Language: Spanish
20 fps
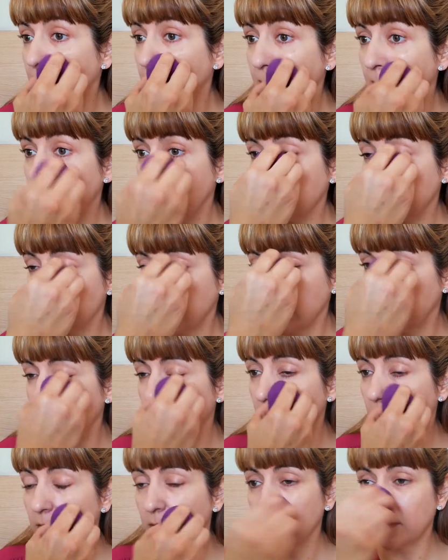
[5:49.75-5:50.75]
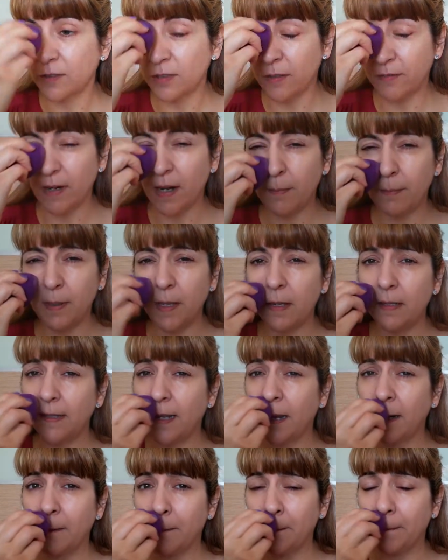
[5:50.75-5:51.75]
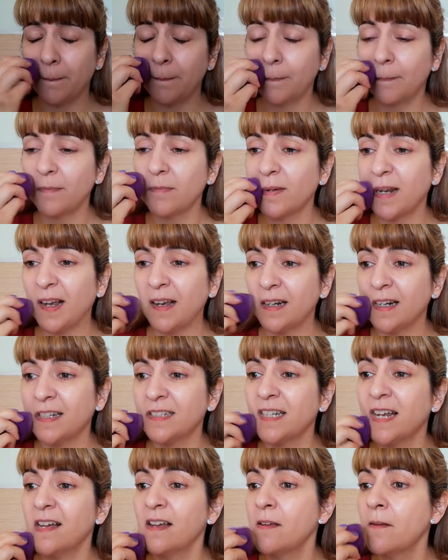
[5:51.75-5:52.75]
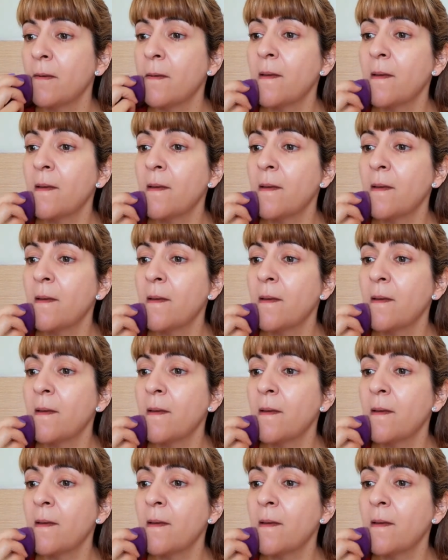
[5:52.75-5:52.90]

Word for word: y así no, se ve la piel tan, tan grasa.